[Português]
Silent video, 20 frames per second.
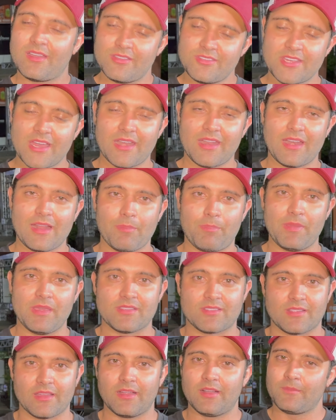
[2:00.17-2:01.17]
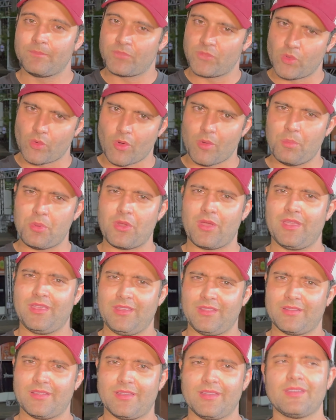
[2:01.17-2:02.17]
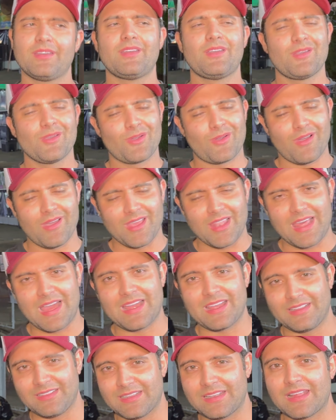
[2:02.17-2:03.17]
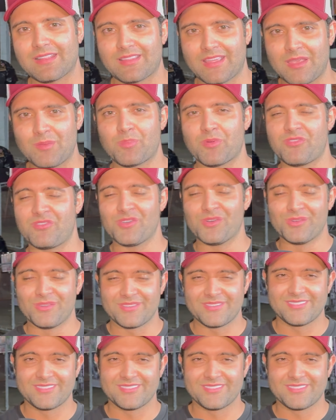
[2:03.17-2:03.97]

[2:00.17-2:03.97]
de Arena Pista. Não comprou ainda? Corre lá, ainda dá tempo, viu?